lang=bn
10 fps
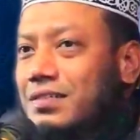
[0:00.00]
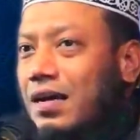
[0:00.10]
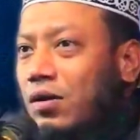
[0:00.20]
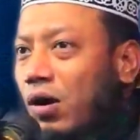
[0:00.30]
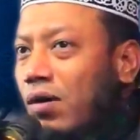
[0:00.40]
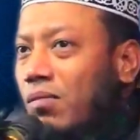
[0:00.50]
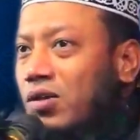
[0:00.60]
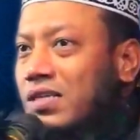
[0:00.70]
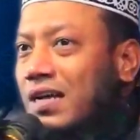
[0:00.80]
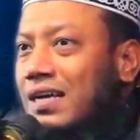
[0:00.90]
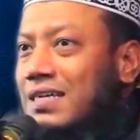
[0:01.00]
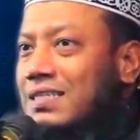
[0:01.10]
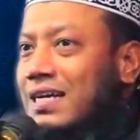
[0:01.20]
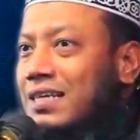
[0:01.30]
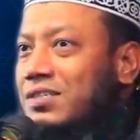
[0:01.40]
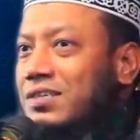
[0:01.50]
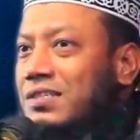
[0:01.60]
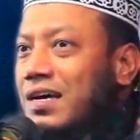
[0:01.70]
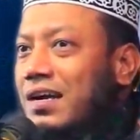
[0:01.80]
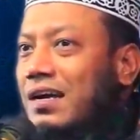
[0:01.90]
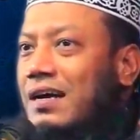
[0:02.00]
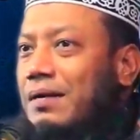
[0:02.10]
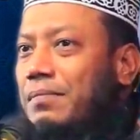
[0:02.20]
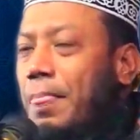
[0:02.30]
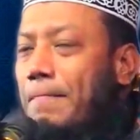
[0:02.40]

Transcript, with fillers: তার কর্মচারী আছে একজন তার নাম